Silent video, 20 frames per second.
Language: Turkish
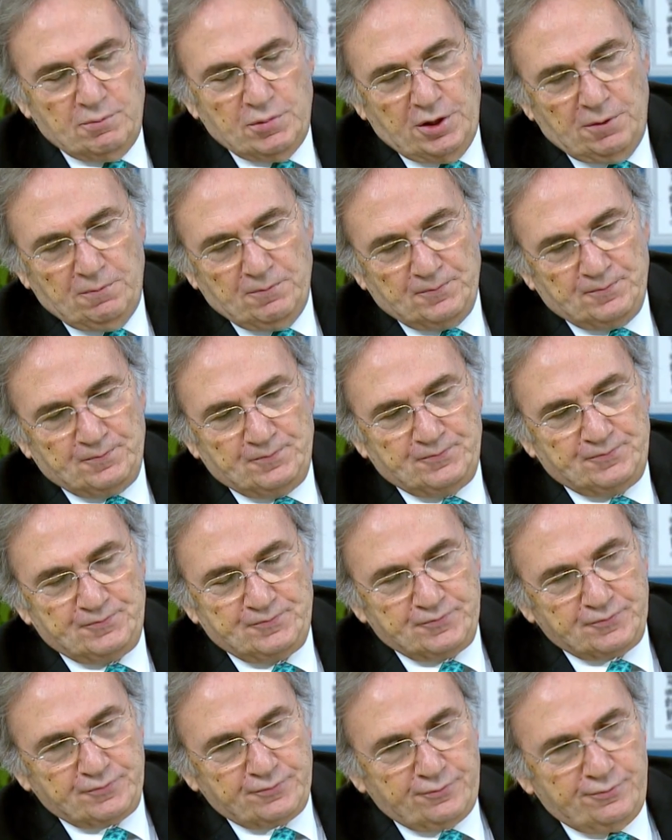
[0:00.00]
bu beslenme
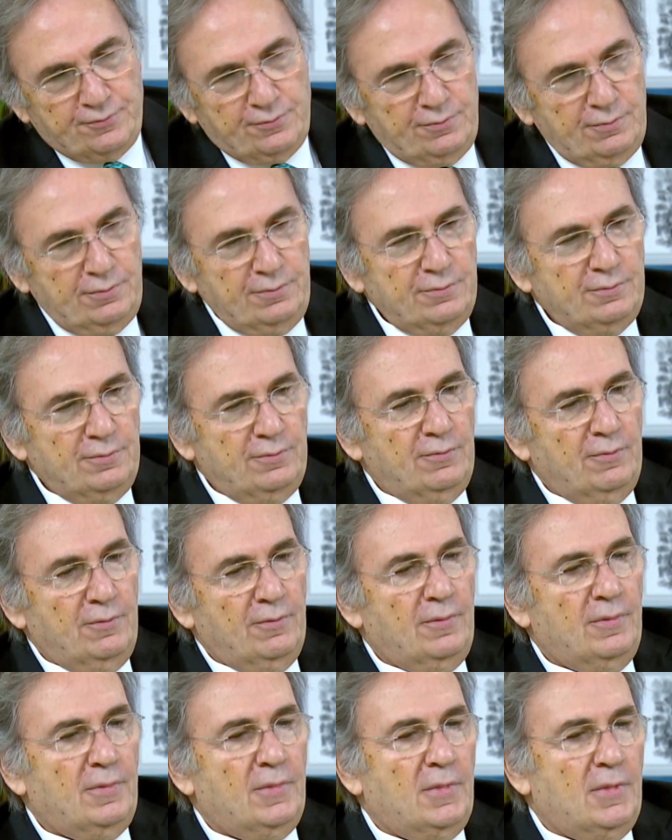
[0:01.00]
şekilleri de
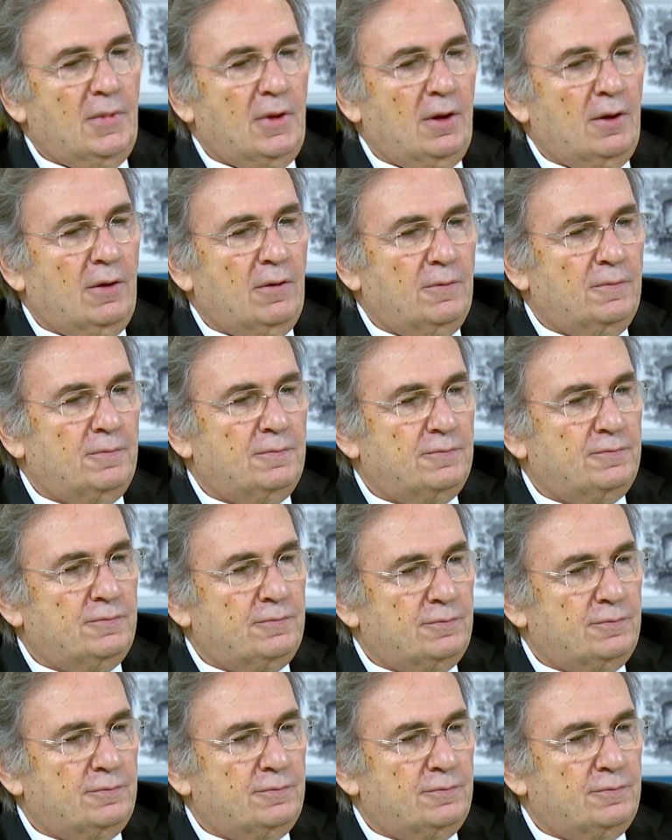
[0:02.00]
bunlara e, vesile